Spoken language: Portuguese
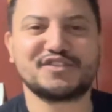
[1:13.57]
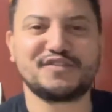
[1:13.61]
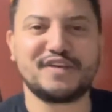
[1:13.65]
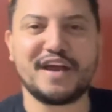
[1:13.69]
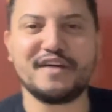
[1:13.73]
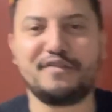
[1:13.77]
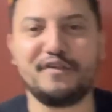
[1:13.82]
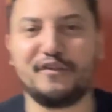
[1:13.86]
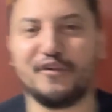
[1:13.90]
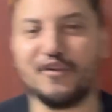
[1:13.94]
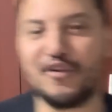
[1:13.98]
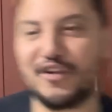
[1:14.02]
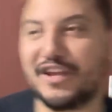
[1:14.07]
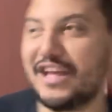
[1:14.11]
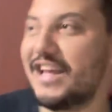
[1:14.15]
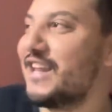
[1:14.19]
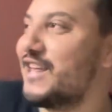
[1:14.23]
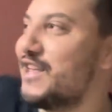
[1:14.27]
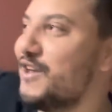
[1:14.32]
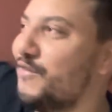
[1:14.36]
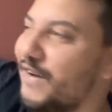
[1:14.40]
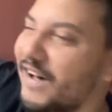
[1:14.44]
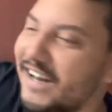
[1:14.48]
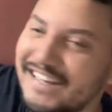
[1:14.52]
velhas fofoqueiras
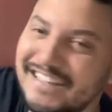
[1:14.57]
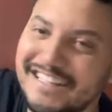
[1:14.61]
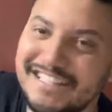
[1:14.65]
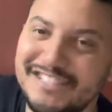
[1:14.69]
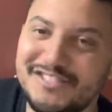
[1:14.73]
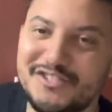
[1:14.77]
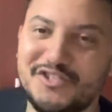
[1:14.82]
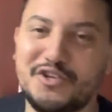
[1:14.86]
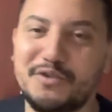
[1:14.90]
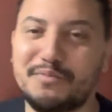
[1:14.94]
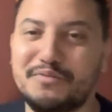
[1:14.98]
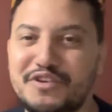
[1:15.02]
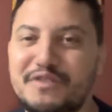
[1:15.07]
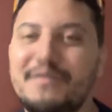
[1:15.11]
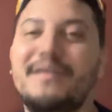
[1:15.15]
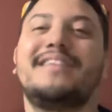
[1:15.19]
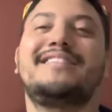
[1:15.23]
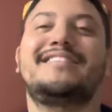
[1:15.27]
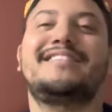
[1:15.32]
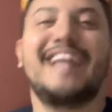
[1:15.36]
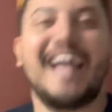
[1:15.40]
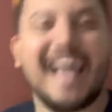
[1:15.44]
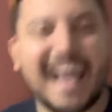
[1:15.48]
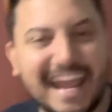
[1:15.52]
que fala desse tipo de.
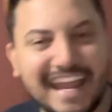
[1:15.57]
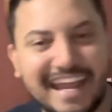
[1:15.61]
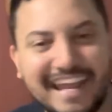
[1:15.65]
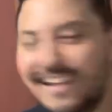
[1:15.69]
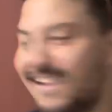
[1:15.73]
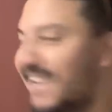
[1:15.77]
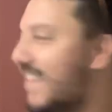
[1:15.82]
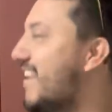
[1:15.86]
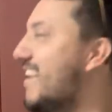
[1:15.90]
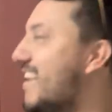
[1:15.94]
Tem!